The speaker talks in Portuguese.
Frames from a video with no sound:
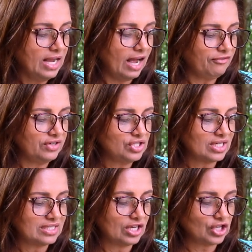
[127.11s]
a fim de
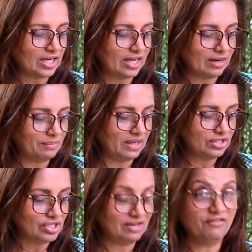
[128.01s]
que seja
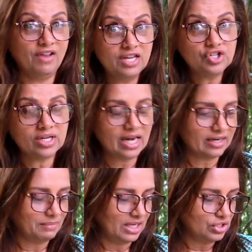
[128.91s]
claramente, se veja
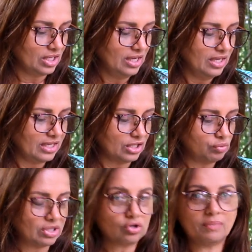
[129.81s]
claramente que as
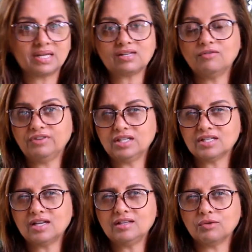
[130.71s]
suas obras são
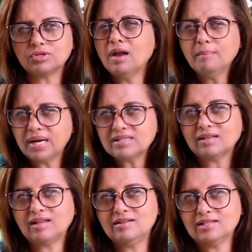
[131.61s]
feitas em Deus.
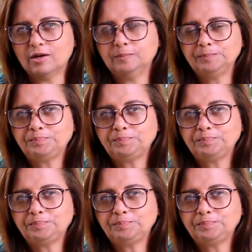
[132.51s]
Presta atenção.